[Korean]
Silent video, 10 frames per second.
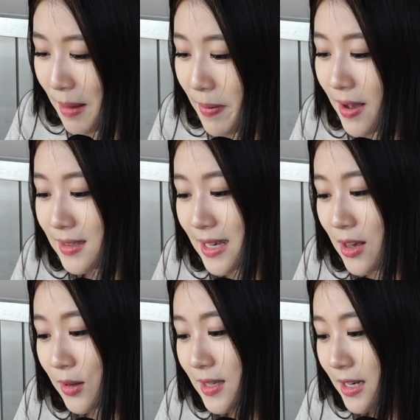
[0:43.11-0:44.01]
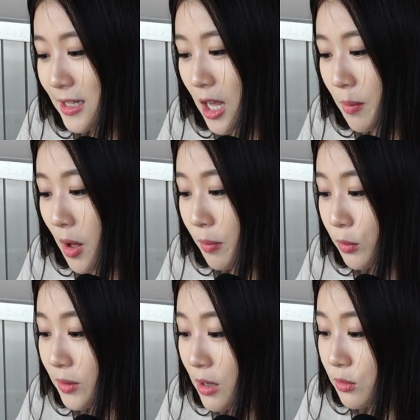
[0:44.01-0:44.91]
베어스의 역사를 넘어
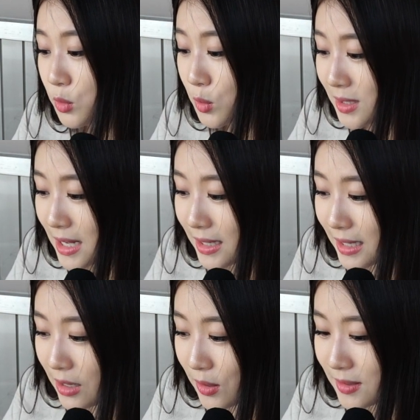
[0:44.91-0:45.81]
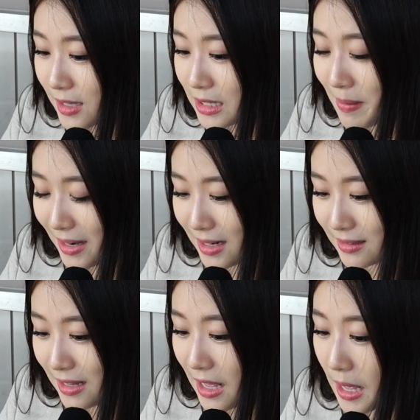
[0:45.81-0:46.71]
프로야구 초창기 역사를
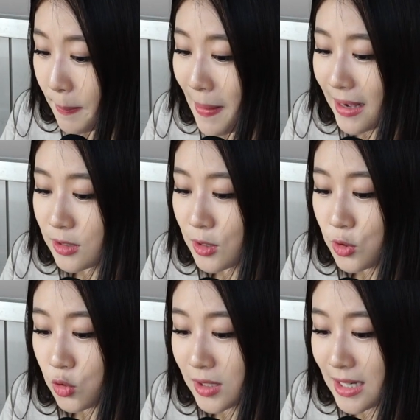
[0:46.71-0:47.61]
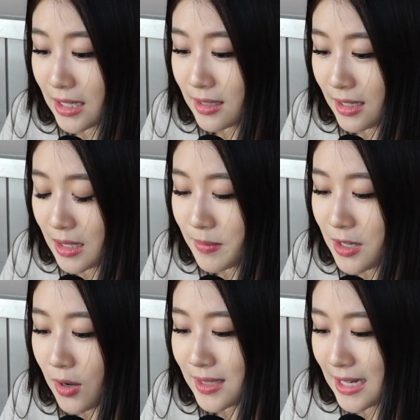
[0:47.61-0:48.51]
말할 때 박철순이라는 이름
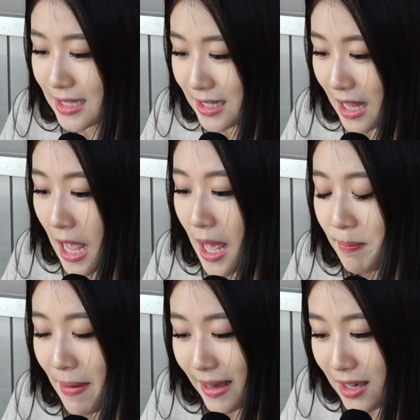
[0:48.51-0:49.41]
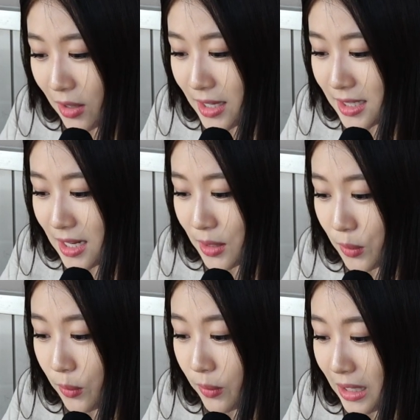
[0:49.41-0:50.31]
석자는 100년이
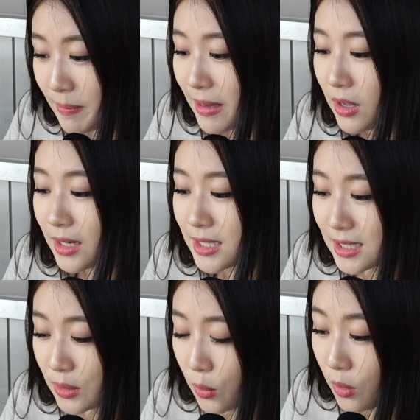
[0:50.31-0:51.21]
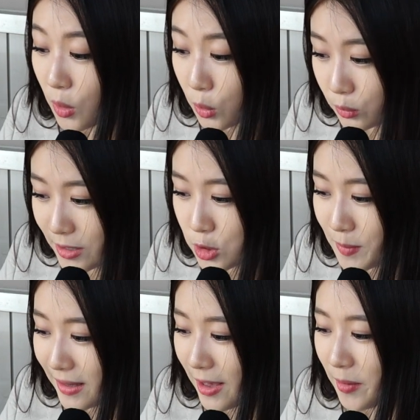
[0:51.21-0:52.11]
지나도 200년이 지나도 거론될
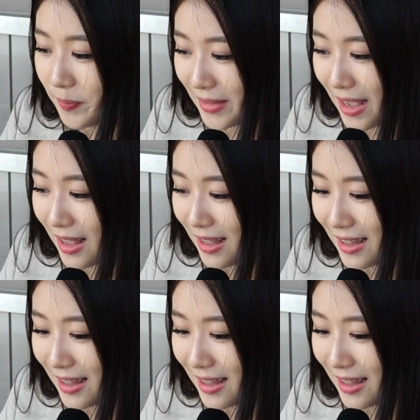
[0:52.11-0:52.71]
수밖에 없다.